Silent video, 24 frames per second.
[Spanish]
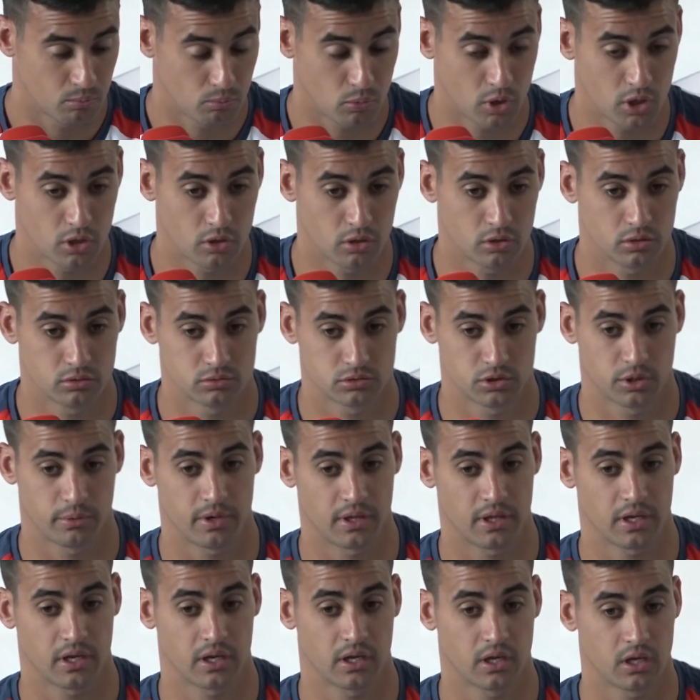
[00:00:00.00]
Bueno, sí es
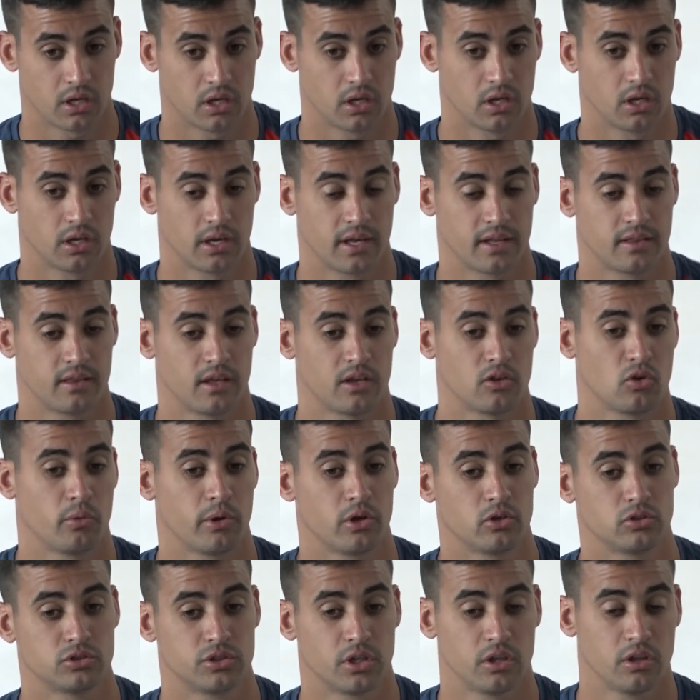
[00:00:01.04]
verdad que, este año
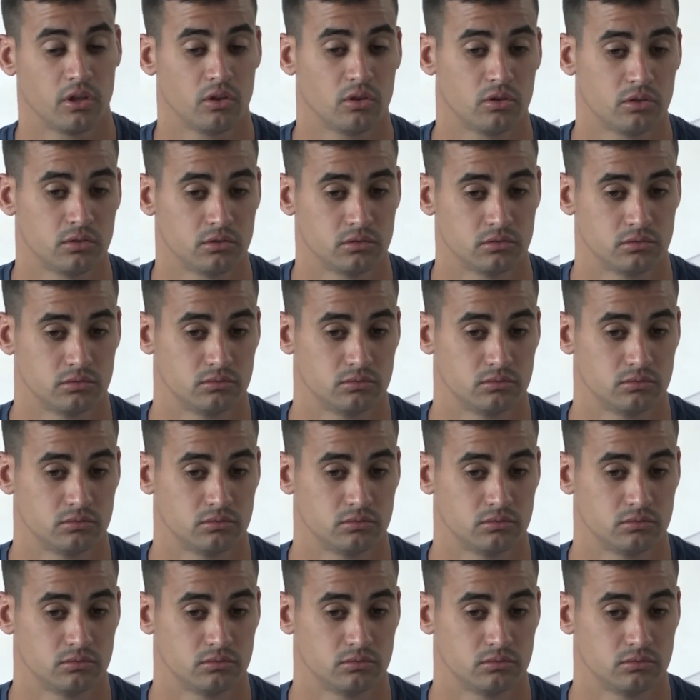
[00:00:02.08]
vengo cedido,